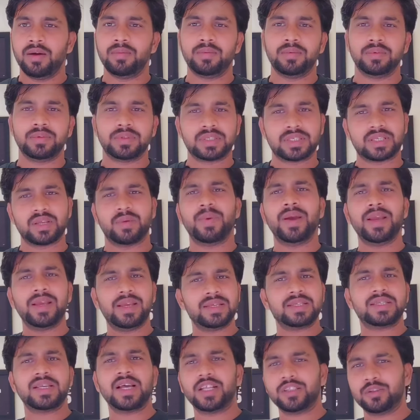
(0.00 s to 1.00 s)
अब
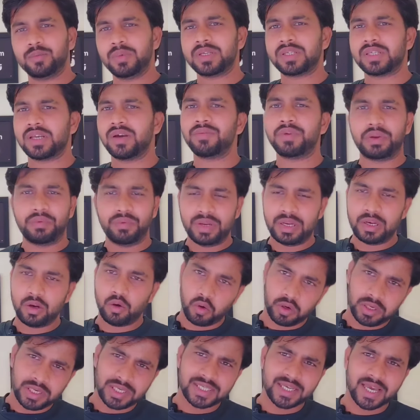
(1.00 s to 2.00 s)
समय के साथ में सब रिवील
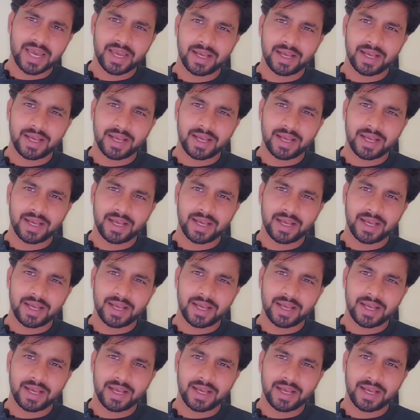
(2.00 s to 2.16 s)
हो ही